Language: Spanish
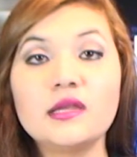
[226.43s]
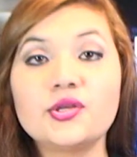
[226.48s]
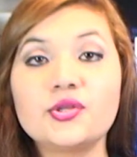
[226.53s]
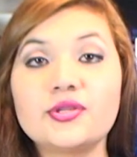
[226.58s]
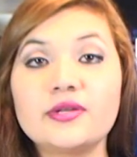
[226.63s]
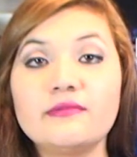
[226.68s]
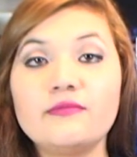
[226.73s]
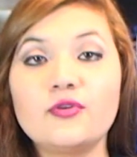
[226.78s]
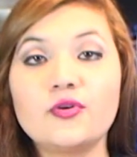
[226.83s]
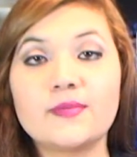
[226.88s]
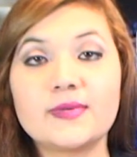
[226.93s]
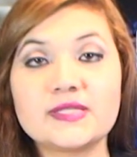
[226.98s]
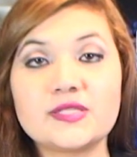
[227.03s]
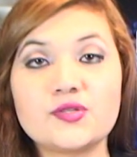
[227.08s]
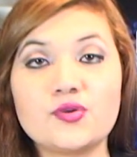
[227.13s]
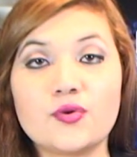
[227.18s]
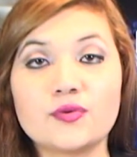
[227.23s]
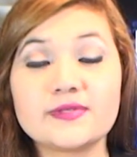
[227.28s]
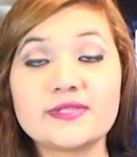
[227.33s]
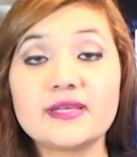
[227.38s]
En otra
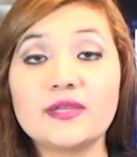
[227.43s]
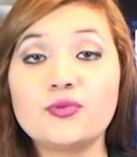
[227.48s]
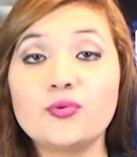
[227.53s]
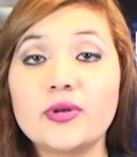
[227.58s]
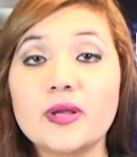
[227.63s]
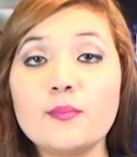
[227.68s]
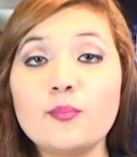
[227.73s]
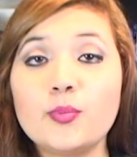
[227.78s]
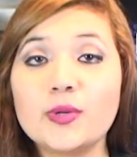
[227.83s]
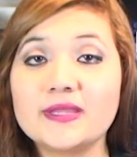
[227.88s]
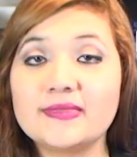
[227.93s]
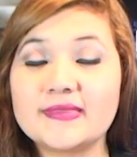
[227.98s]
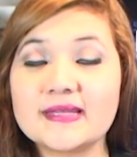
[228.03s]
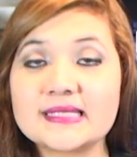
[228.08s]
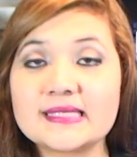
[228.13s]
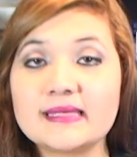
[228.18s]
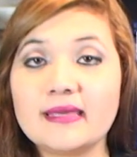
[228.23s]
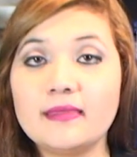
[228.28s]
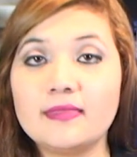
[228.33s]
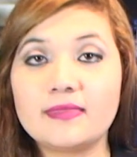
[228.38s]
información, saturan
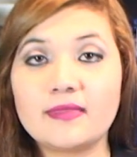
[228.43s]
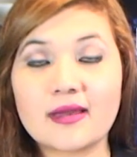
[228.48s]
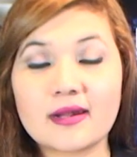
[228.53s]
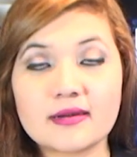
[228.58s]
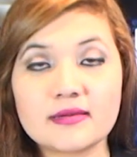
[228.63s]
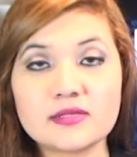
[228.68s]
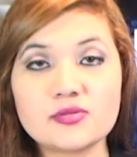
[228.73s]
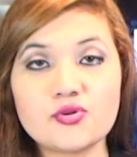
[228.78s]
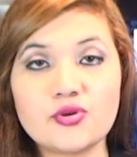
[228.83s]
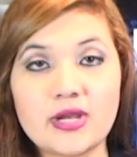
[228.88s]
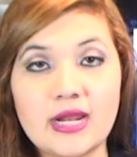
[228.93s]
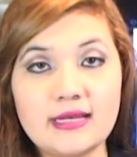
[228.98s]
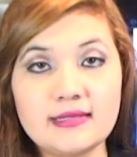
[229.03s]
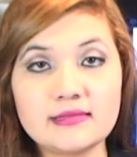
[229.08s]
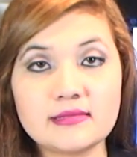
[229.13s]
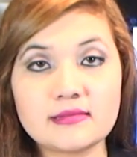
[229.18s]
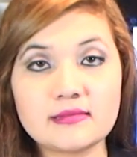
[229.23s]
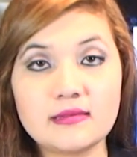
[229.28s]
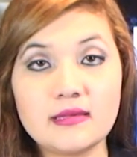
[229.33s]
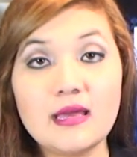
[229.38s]
puentes
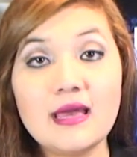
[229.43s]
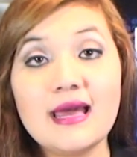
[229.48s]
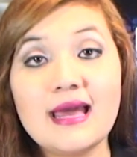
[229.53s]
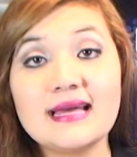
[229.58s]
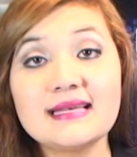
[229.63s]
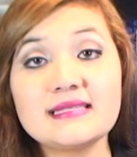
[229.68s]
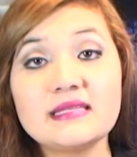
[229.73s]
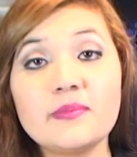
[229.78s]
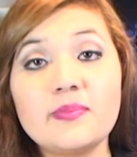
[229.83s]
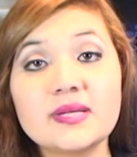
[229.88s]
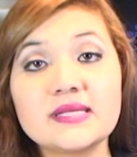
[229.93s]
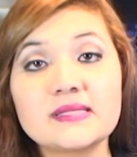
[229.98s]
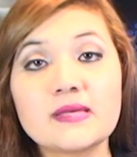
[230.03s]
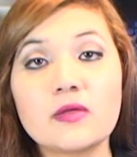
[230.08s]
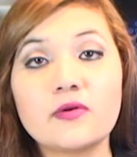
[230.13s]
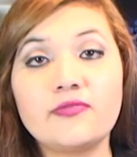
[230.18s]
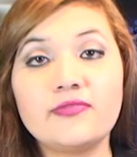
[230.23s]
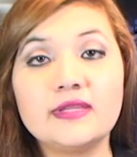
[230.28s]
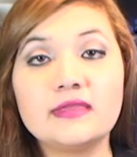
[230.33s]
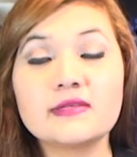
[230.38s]
internacionales. Este
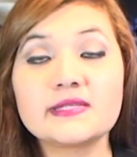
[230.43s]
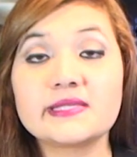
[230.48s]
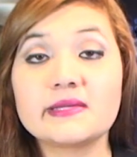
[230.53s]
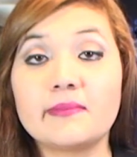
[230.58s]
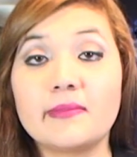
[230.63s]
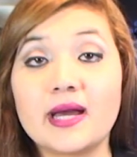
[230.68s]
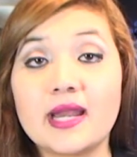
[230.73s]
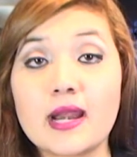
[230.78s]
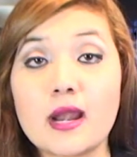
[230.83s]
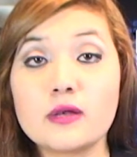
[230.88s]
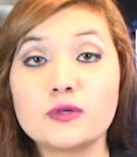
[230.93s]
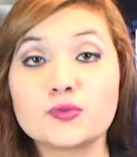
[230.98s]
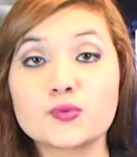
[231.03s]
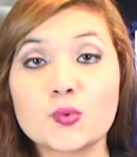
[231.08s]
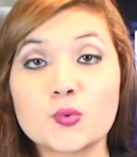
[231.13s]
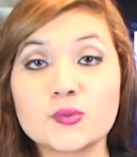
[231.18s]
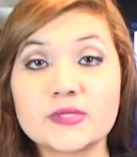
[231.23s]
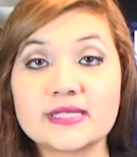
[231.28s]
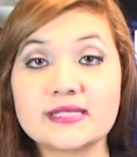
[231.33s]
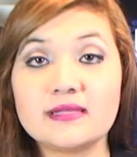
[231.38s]
pasado fin de semana, los
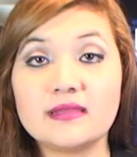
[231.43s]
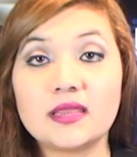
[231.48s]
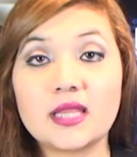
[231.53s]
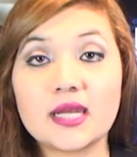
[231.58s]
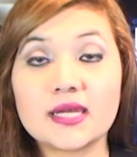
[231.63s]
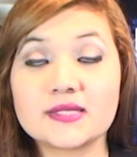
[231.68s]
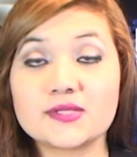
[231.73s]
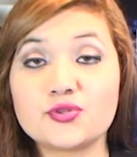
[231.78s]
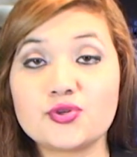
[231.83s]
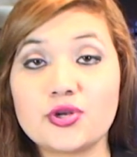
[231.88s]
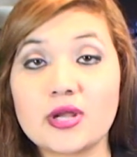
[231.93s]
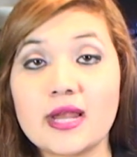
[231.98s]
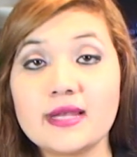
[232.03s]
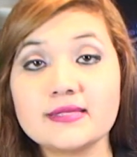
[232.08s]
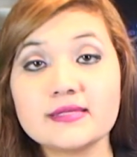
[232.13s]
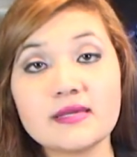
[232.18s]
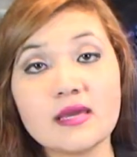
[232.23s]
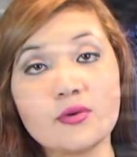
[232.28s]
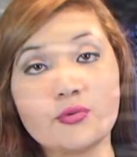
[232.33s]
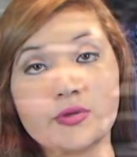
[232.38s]
cruces
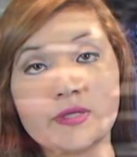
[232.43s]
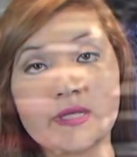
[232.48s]
internacionales que